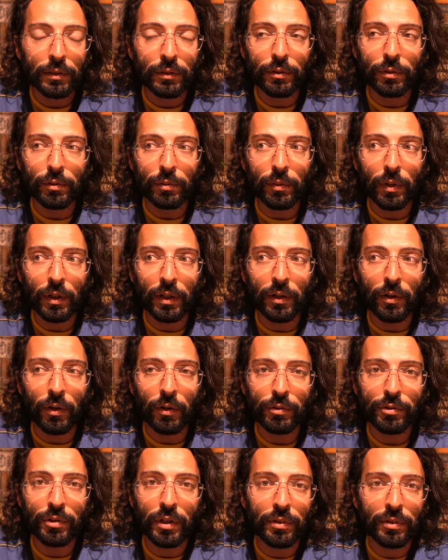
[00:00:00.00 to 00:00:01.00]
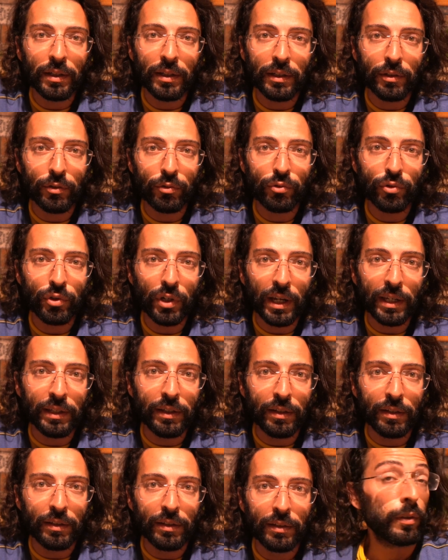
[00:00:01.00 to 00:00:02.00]
di un qualcosa che non
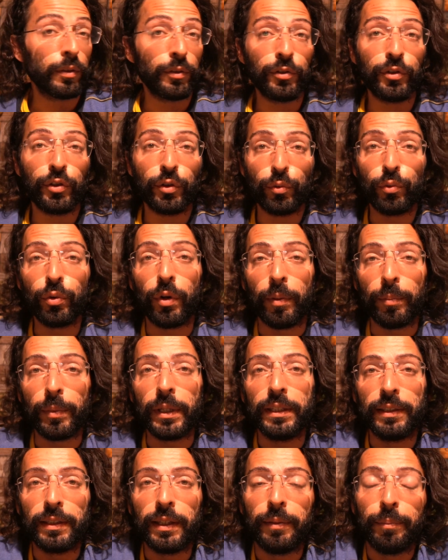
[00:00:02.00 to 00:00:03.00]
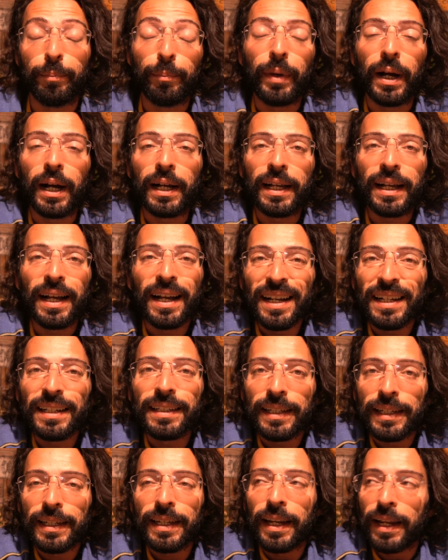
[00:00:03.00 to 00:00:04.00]
sai. Sicuramente manca
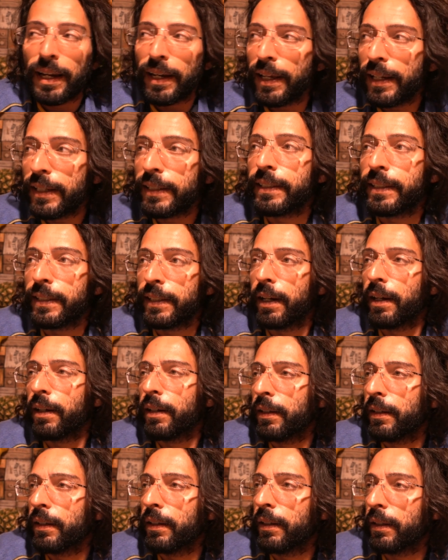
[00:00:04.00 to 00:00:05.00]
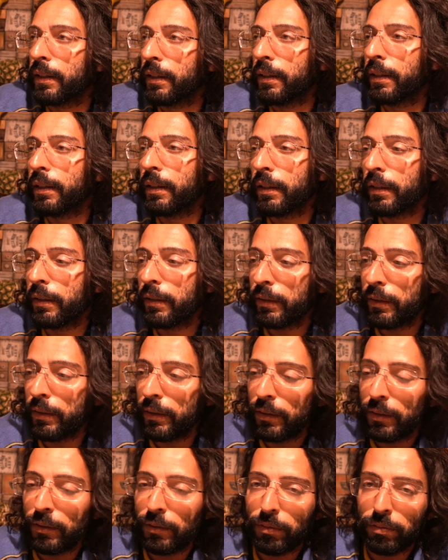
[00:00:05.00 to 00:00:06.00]
anche l'Alessia, eh,
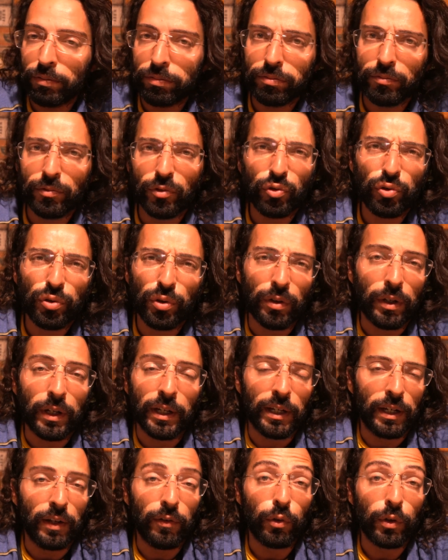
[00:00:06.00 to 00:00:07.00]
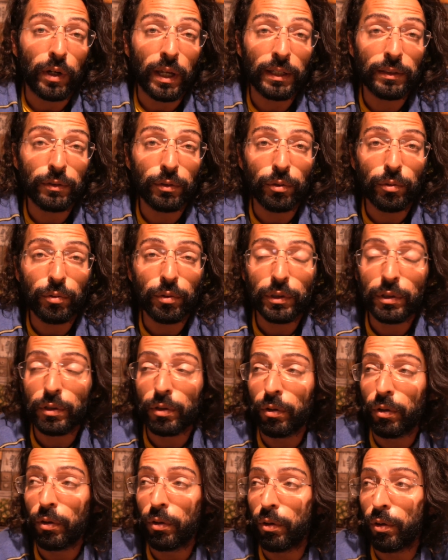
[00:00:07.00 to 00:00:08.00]
non sto neanche lavorando in
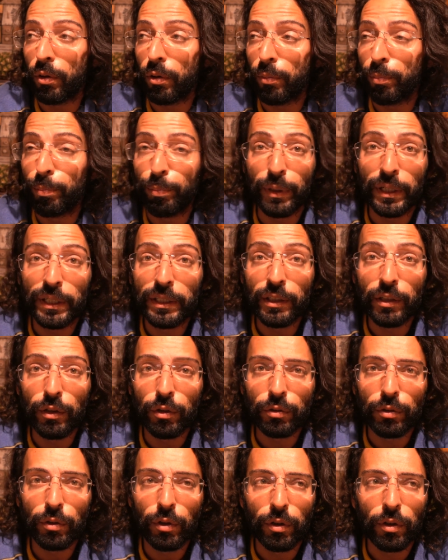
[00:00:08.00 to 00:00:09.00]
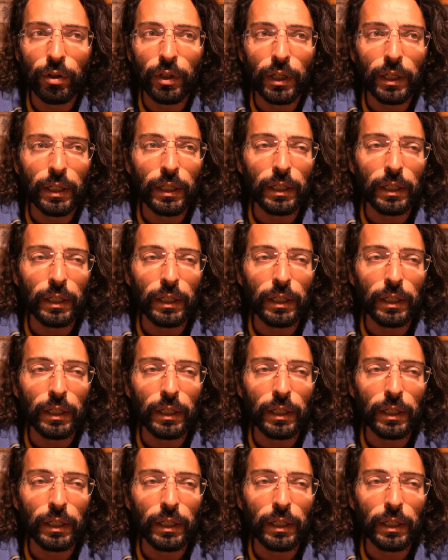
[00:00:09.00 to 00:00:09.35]
questo periodo